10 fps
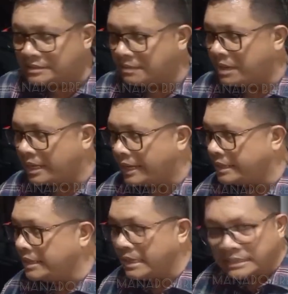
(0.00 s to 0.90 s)
sebagai
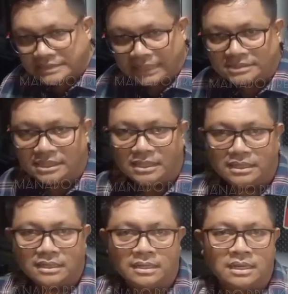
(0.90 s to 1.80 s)
saksi
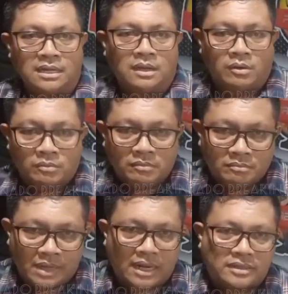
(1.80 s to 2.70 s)

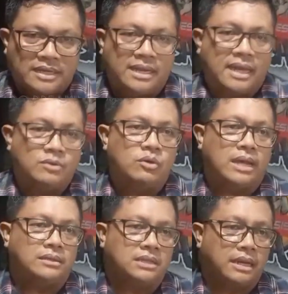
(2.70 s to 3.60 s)
berkaitan dengan
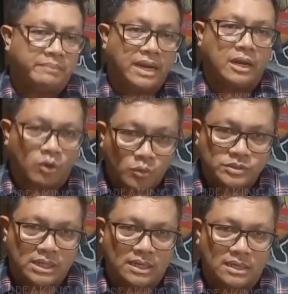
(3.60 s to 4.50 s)
dugaan tindak pidana
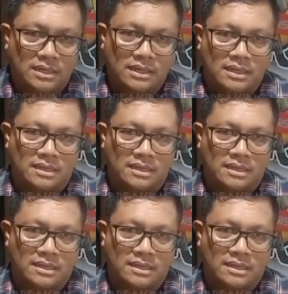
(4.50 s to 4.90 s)
korupsi. Iya.